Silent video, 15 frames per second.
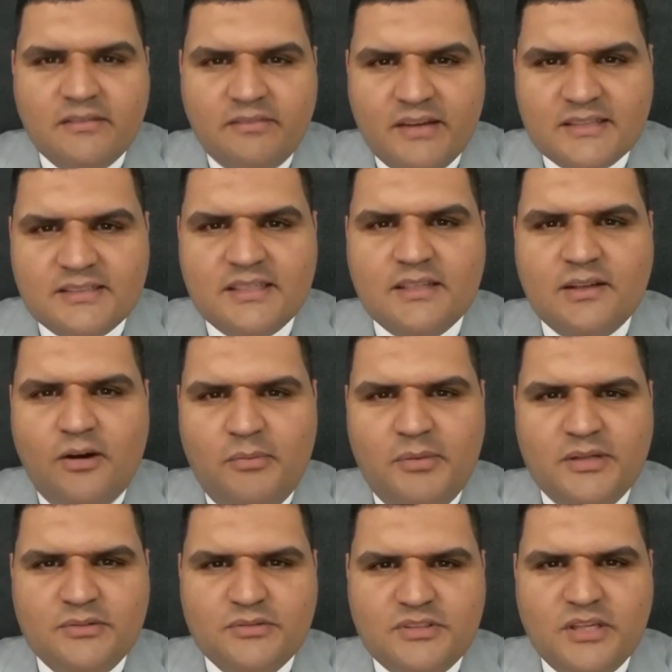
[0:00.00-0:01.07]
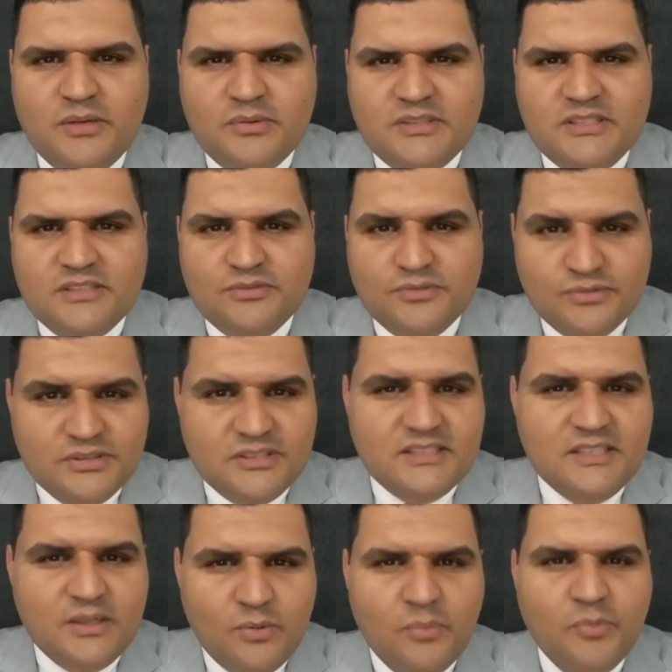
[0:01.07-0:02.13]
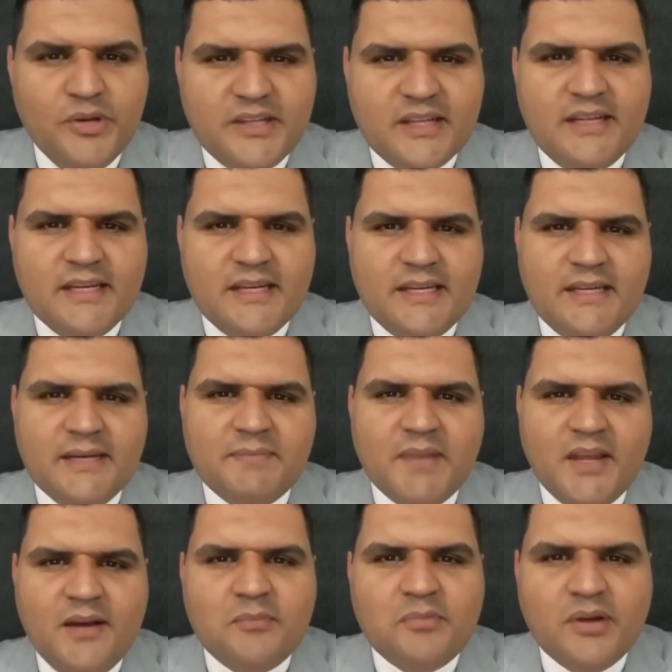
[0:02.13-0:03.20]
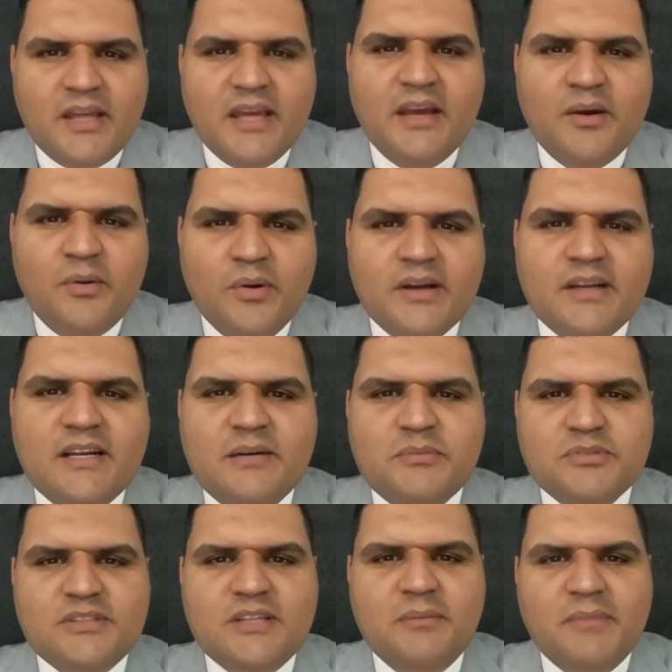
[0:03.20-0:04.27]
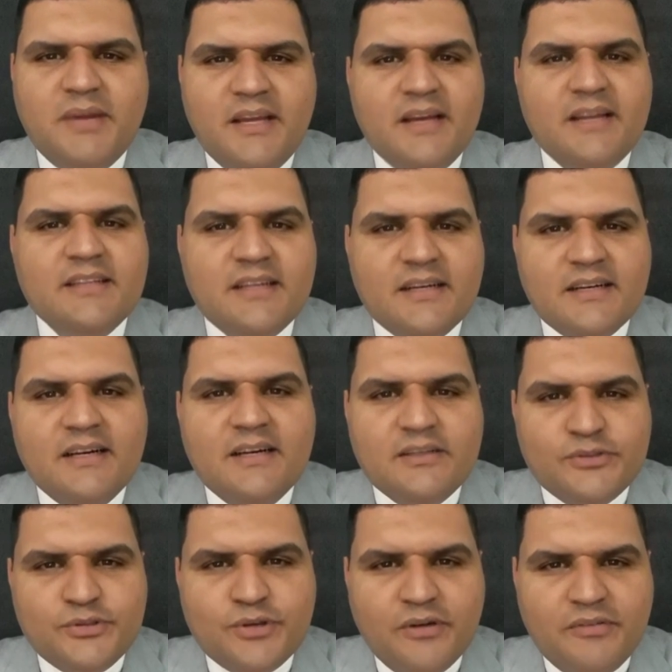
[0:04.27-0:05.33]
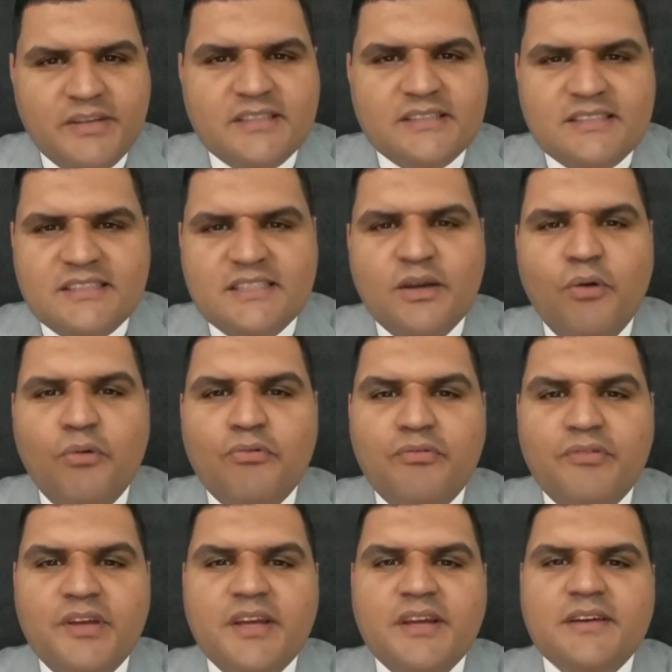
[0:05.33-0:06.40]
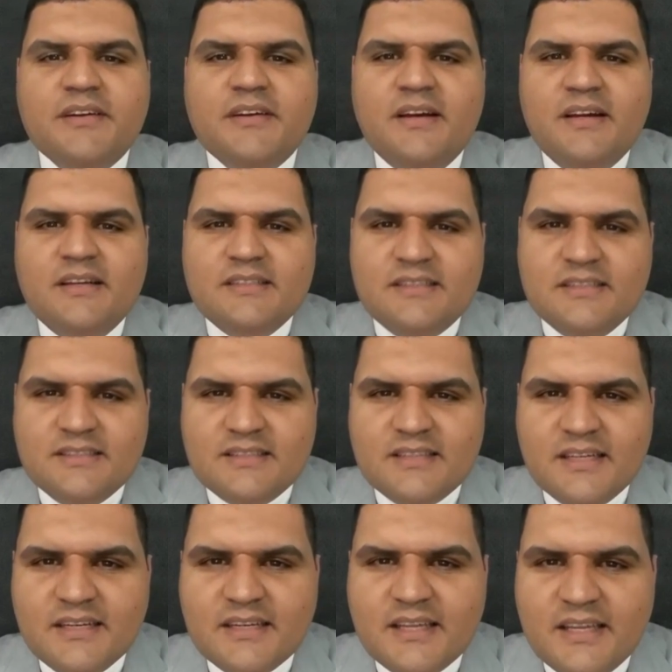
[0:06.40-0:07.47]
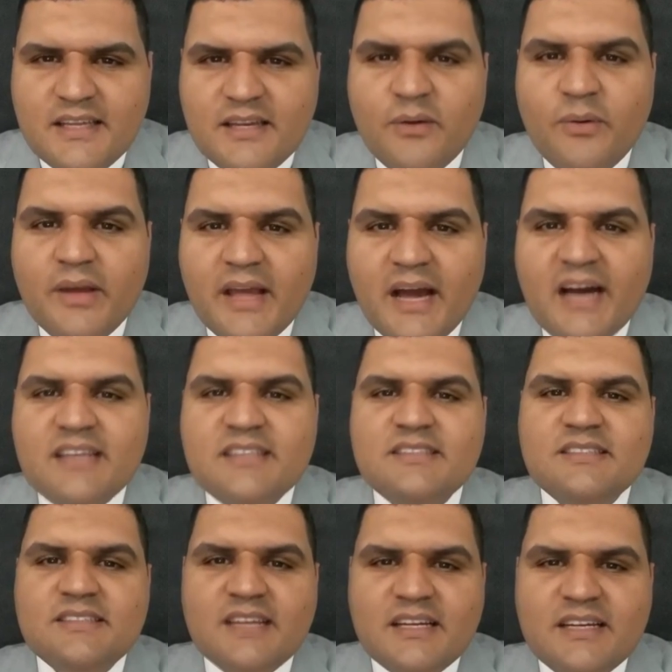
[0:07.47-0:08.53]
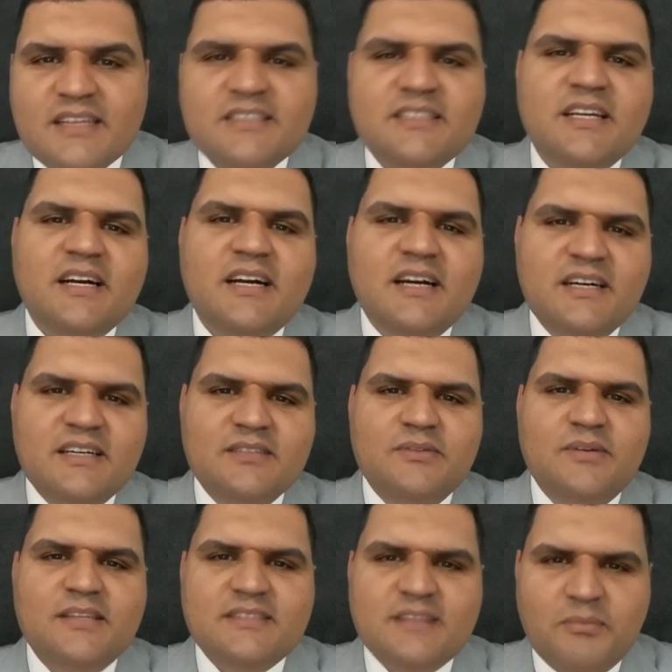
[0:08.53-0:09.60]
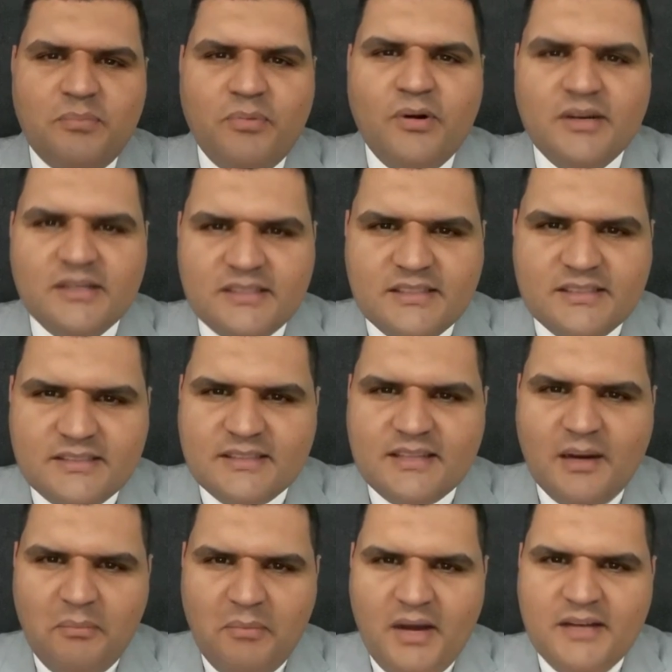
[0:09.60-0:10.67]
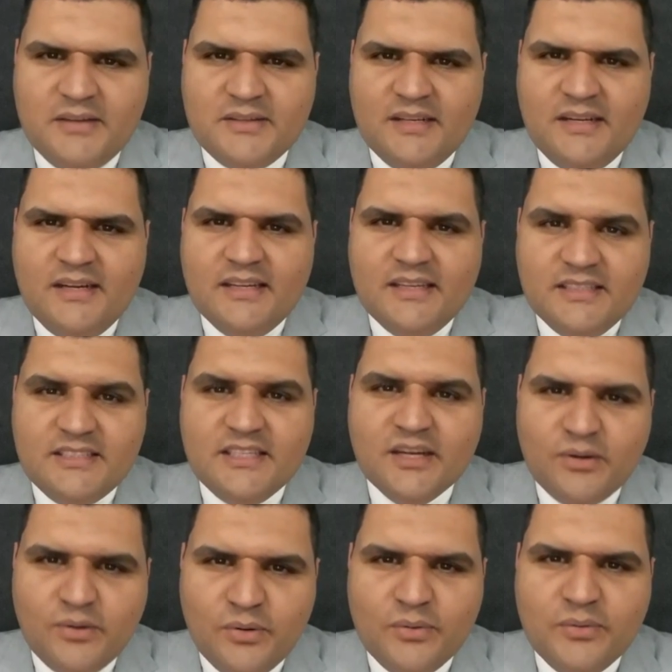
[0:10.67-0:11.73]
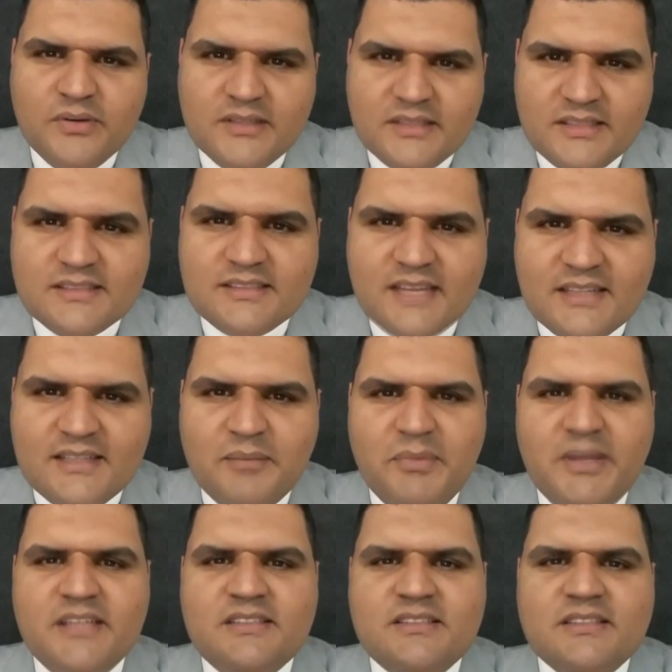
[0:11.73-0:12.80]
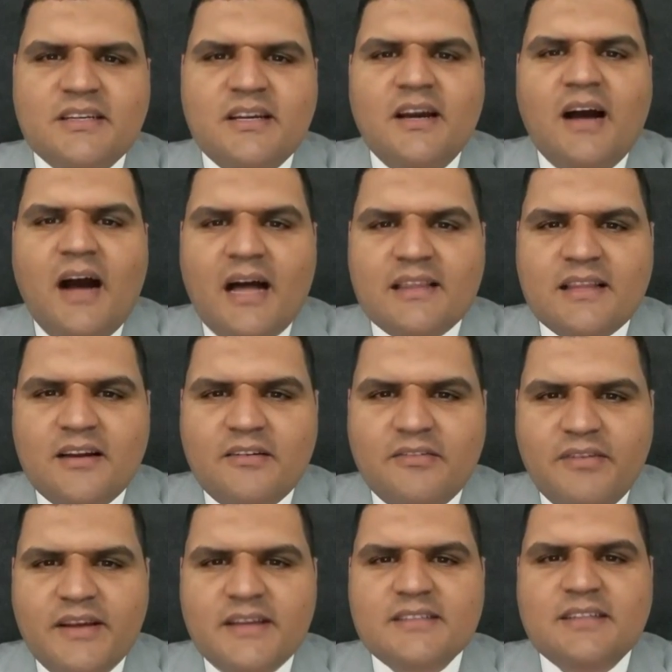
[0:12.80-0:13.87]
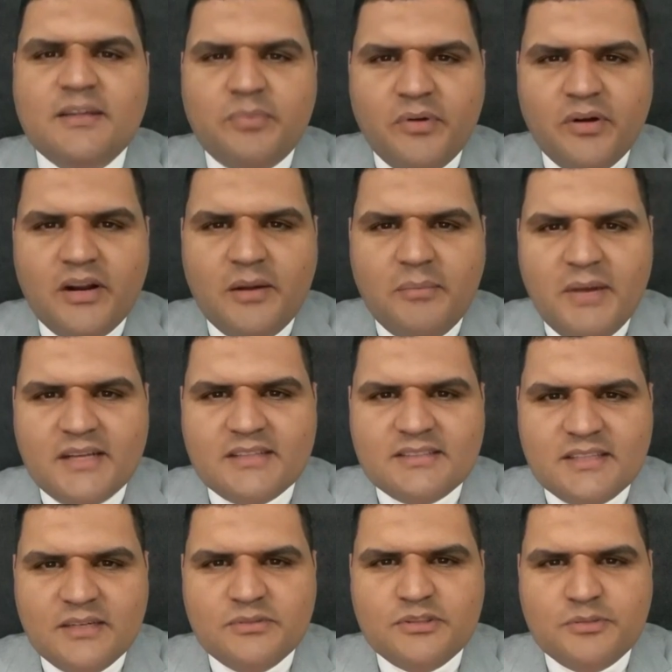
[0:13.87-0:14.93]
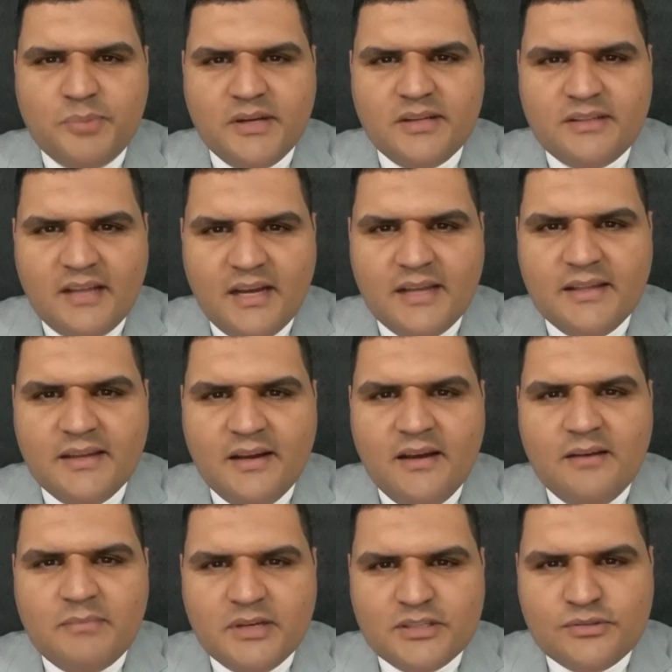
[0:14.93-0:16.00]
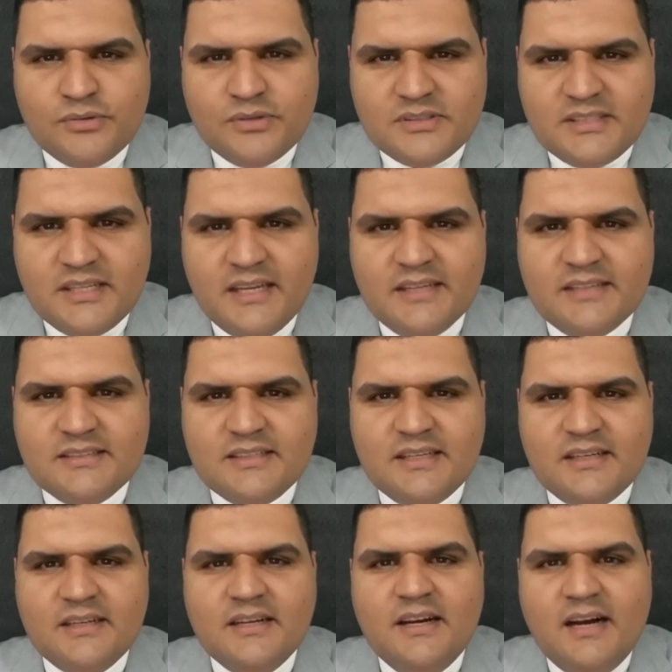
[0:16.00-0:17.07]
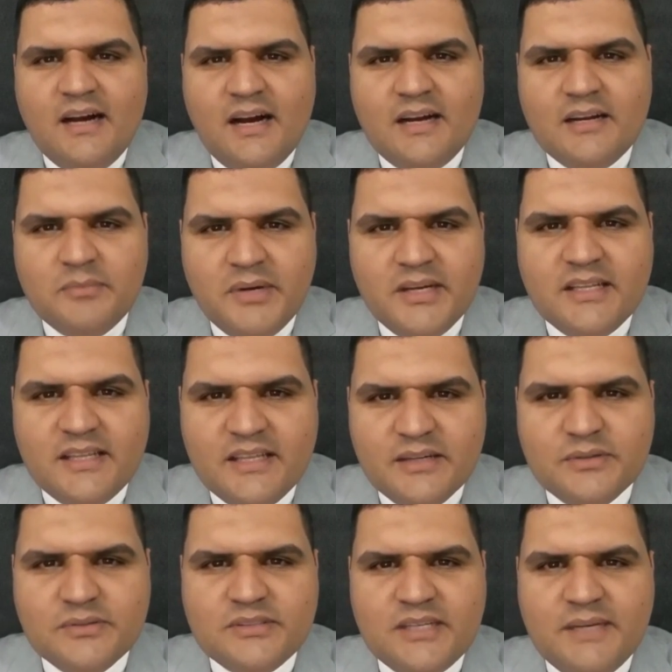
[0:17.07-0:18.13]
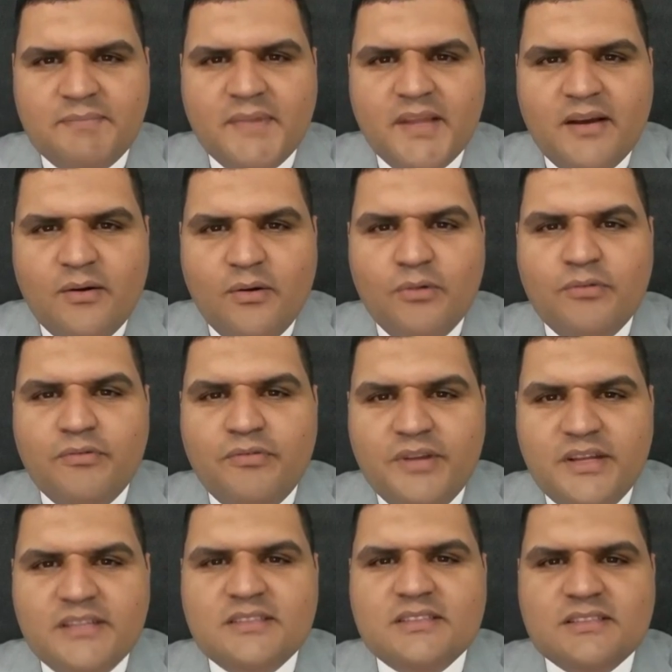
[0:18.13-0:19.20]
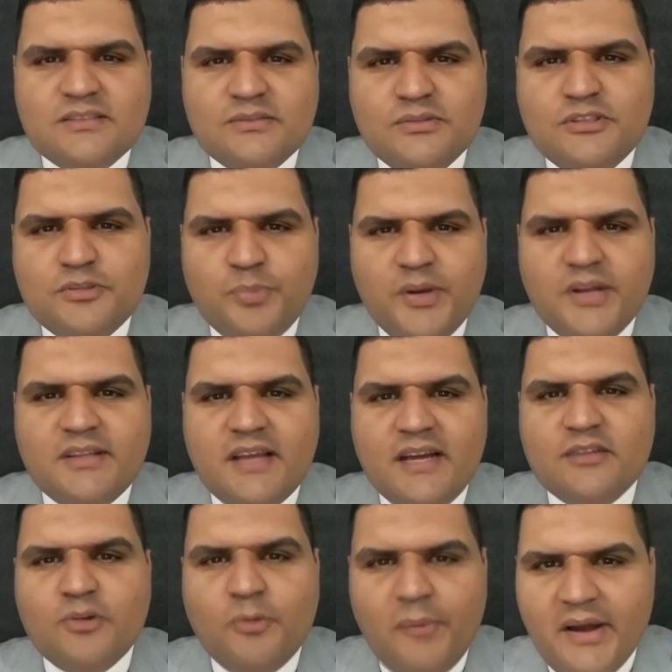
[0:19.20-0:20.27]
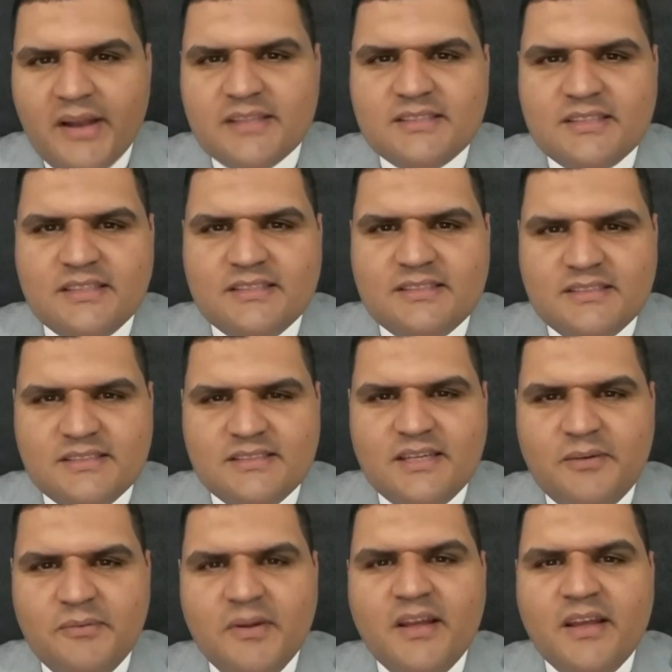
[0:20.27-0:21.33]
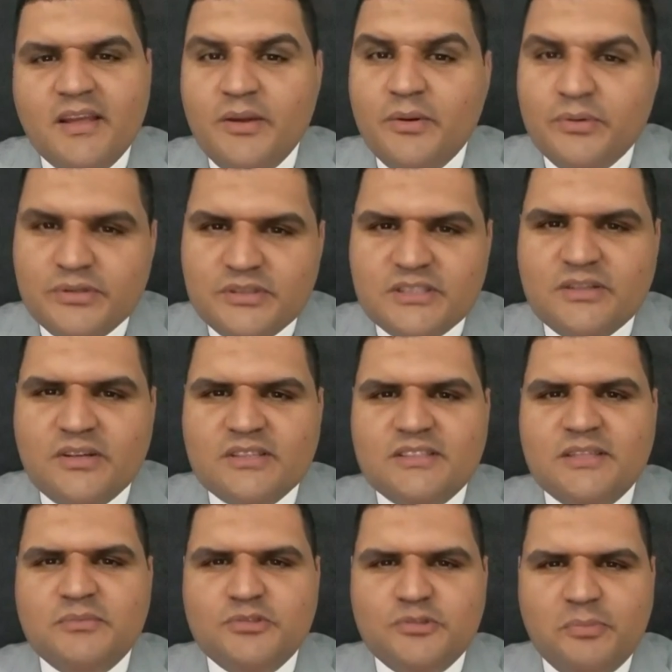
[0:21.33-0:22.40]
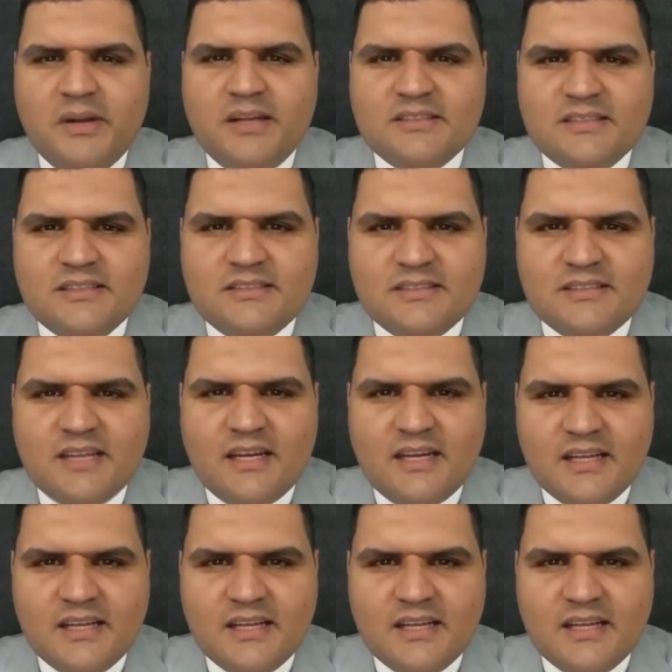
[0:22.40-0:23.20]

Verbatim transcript: fazendo a obra do Senhor Jesus e com muita alegria, porque recordamos também ainda jovenzinho ouvir dizer que em Goiás estaria chegando esta porta desse trabalho e chegou exatamente através da programação Despertai, pastor César, a irmã Leusa, ouvintes do Despertai tomaram essa decisão e hoje nós temos o prazer de estar